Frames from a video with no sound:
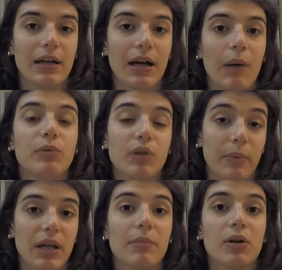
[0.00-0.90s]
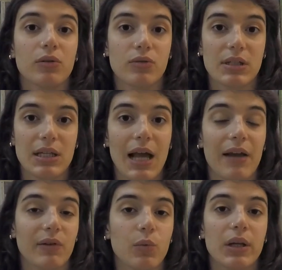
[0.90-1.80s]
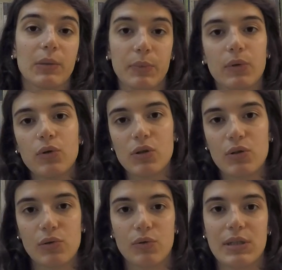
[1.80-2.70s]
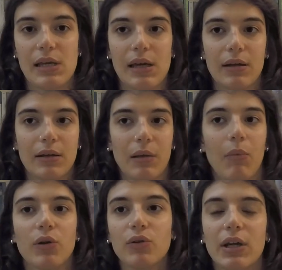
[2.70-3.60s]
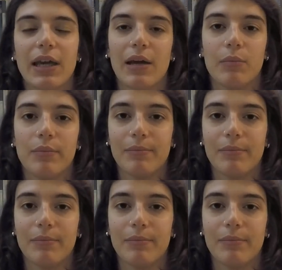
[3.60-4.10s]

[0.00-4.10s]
appunto a parere mio consigliarvi quelli più costosi in modo che